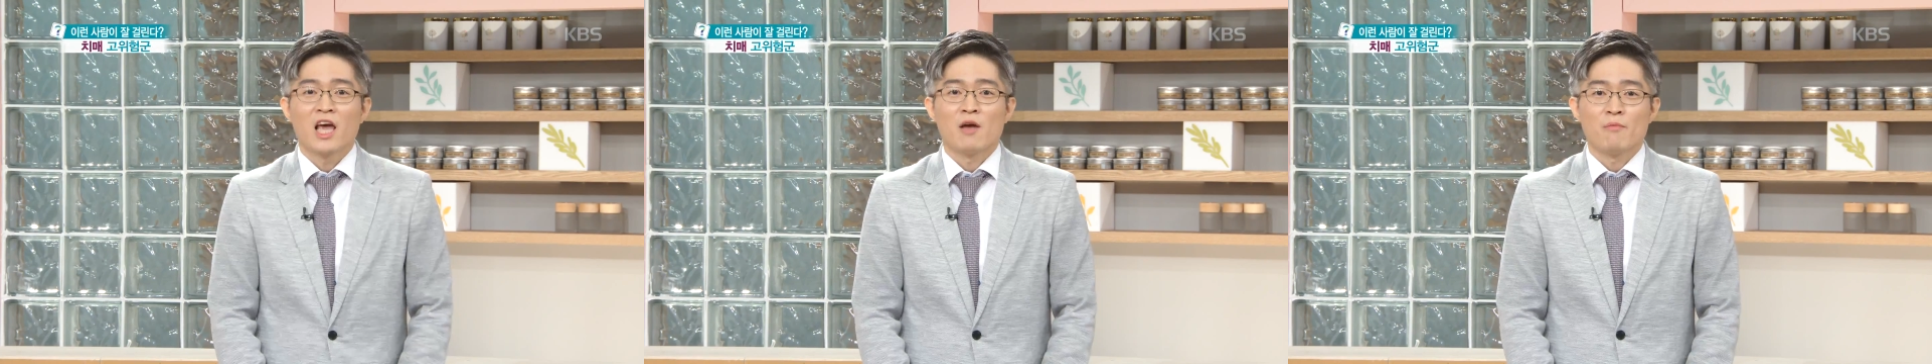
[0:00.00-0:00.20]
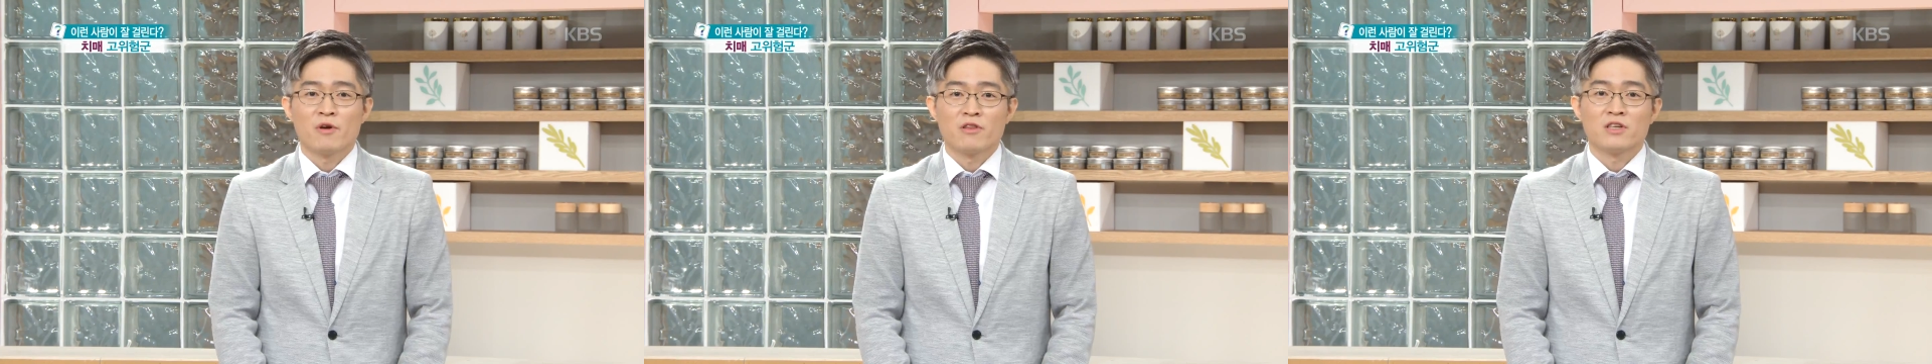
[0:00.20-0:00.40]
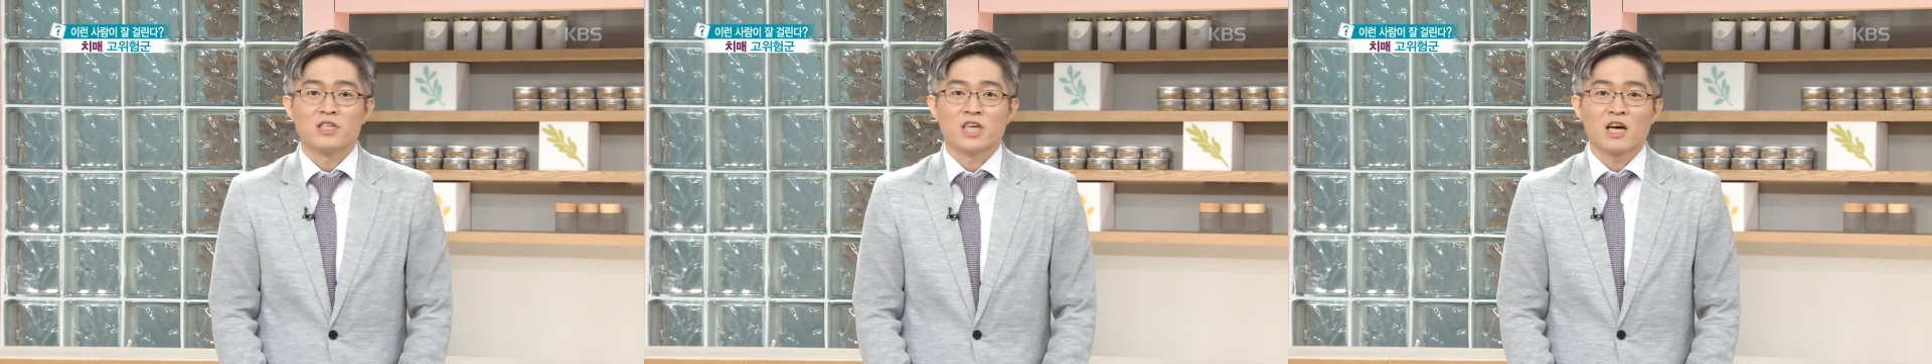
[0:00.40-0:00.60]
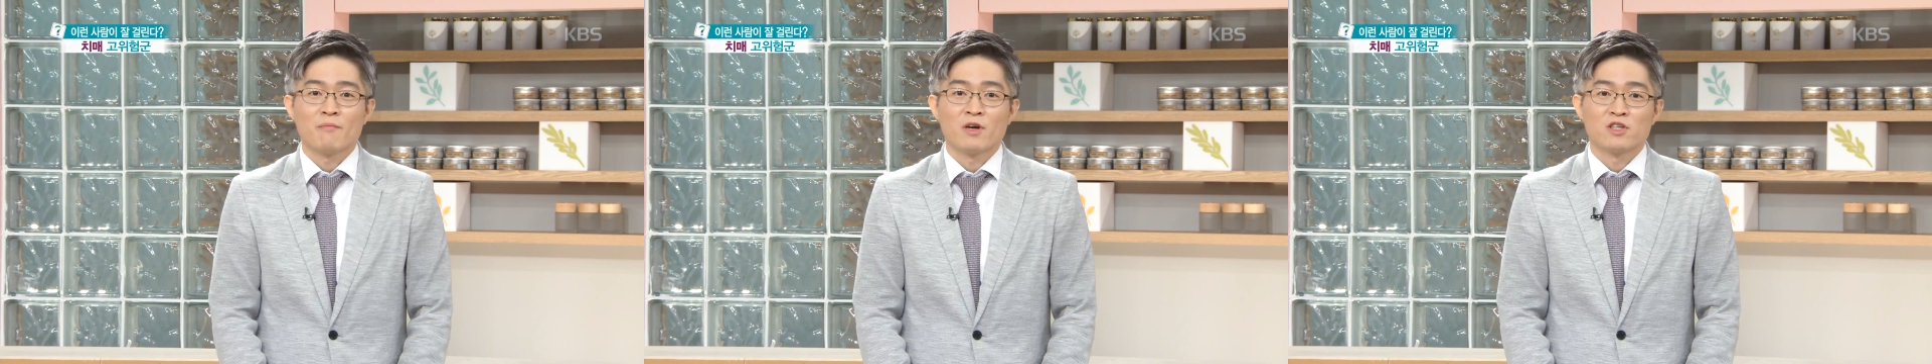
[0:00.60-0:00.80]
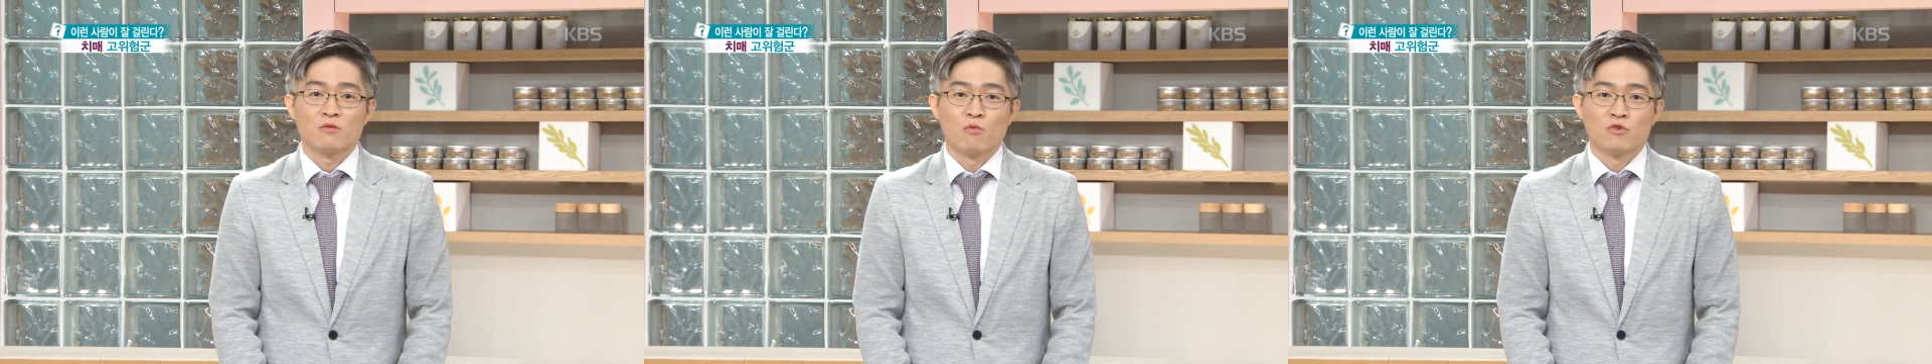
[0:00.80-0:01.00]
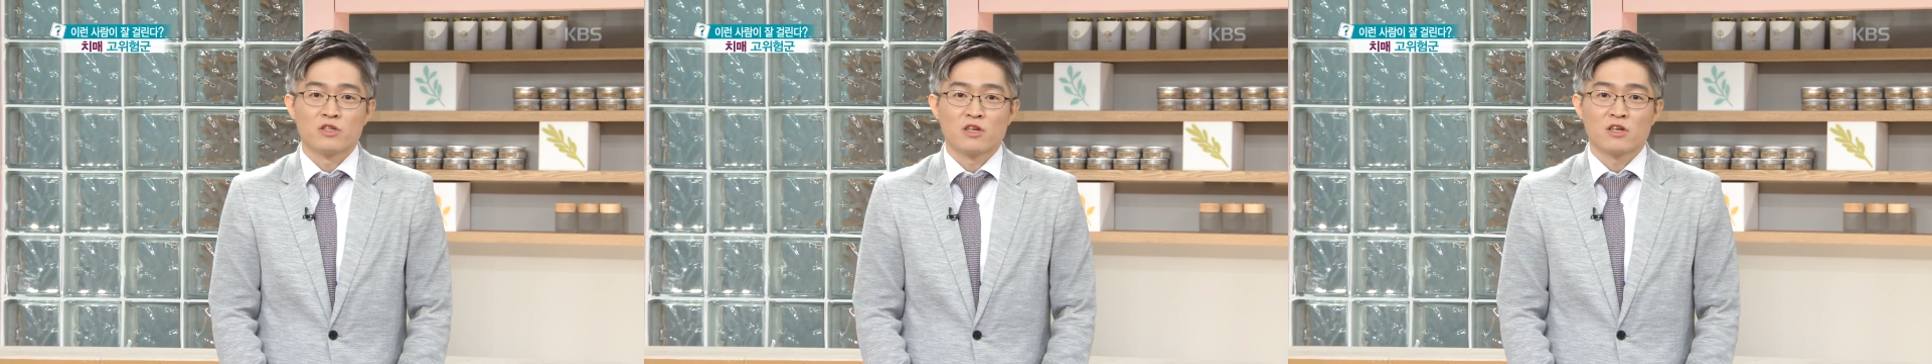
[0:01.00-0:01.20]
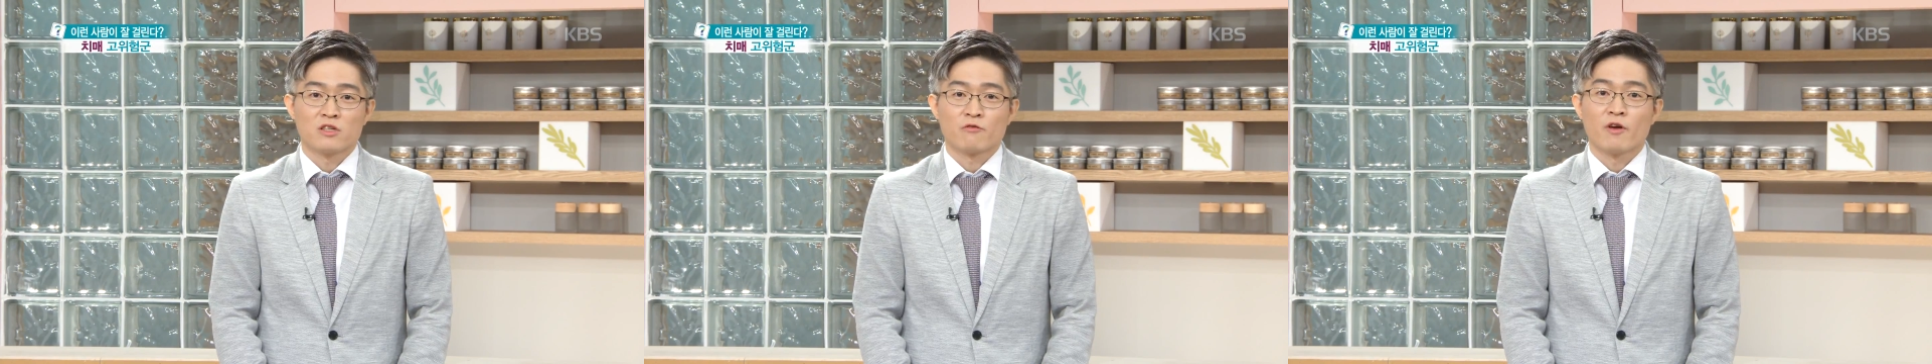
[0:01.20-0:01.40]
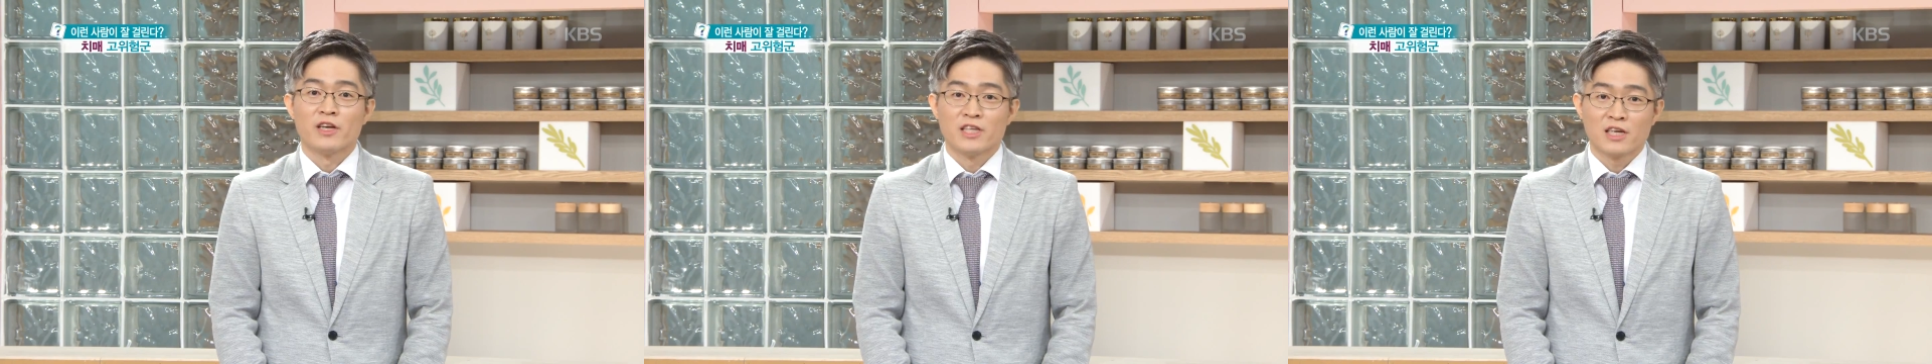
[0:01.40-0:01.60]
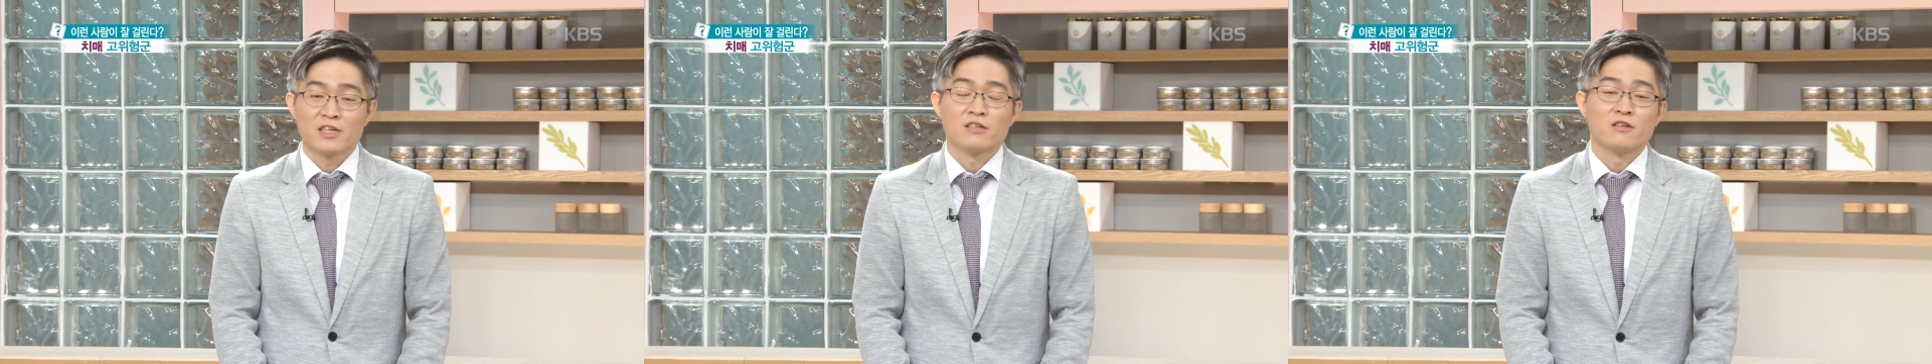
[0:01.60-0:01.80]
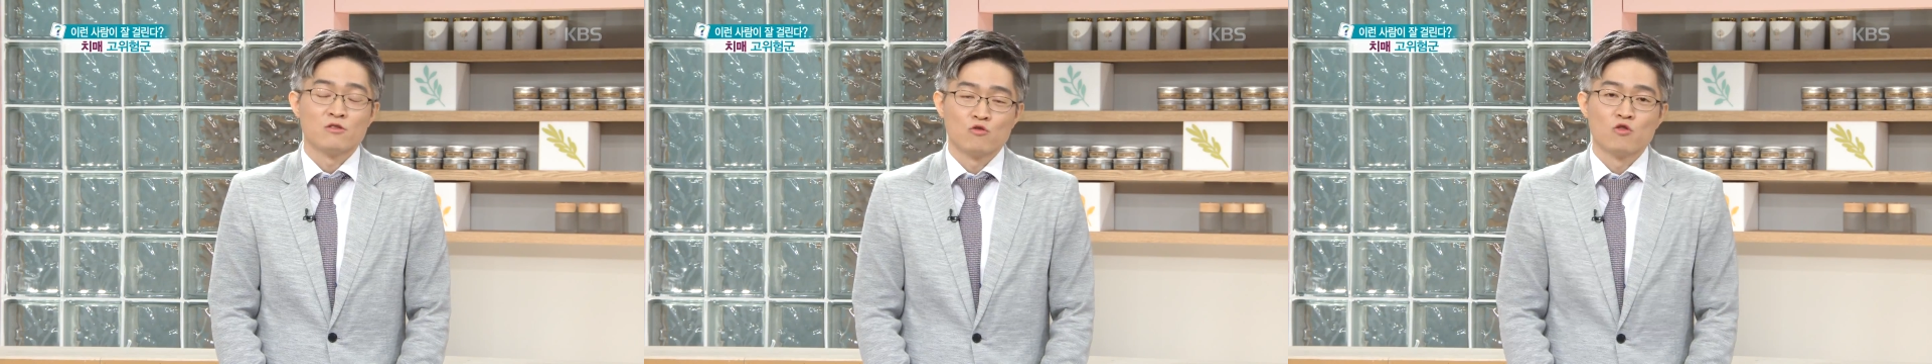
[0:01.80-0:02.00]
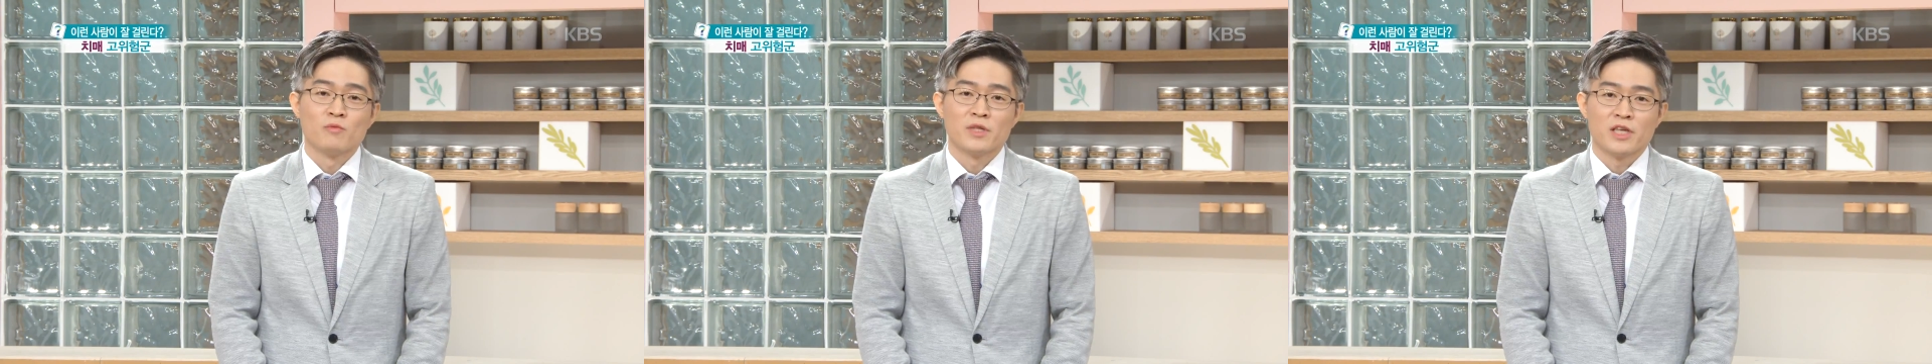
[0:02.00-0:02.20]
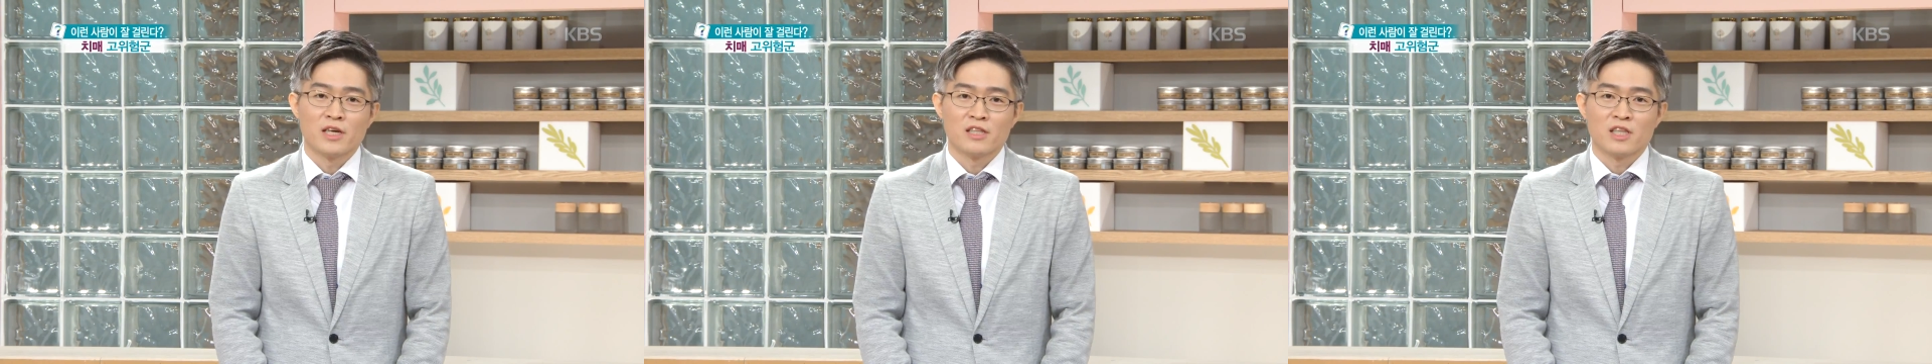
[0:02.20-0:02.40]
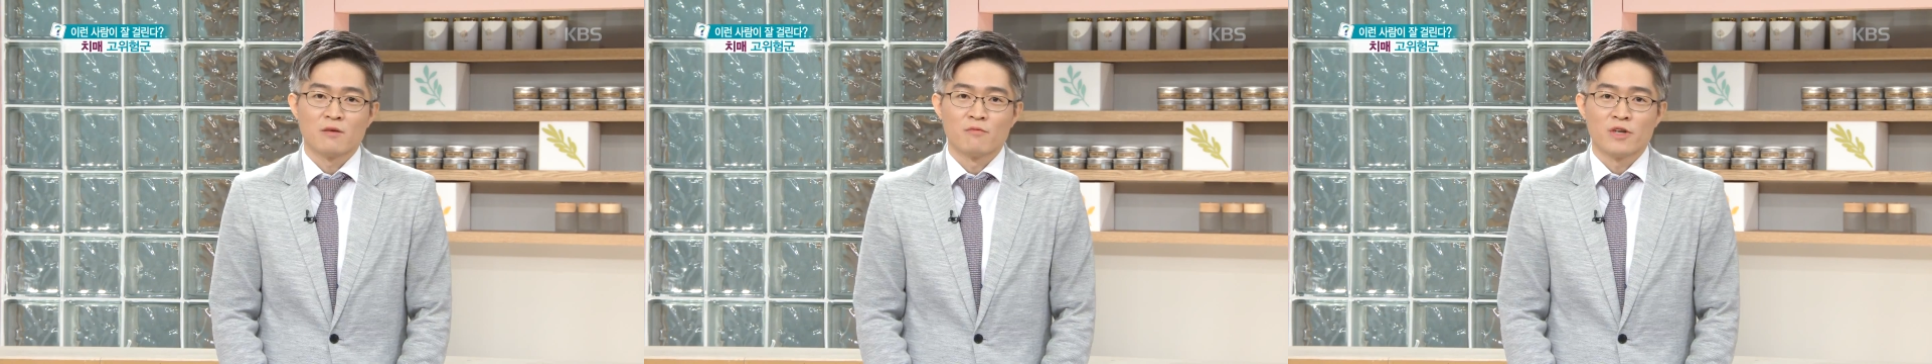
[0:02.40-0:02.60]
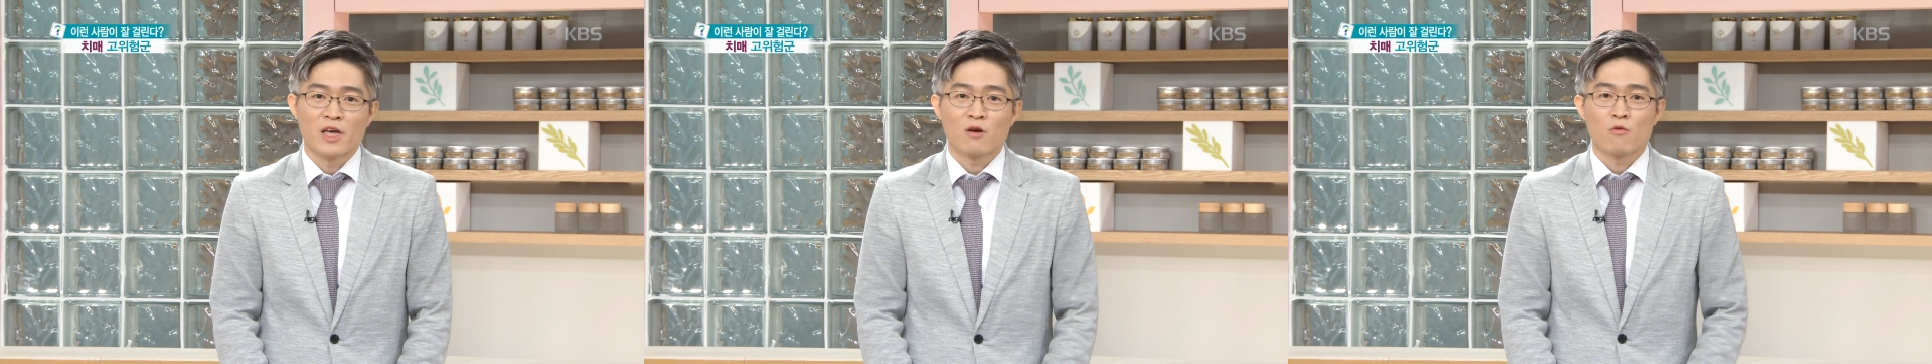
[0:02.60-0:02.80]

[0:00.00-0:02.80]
햇볕을 시간 맞춰 보시는 것이 굉장히 큰 도움이 되기 때문에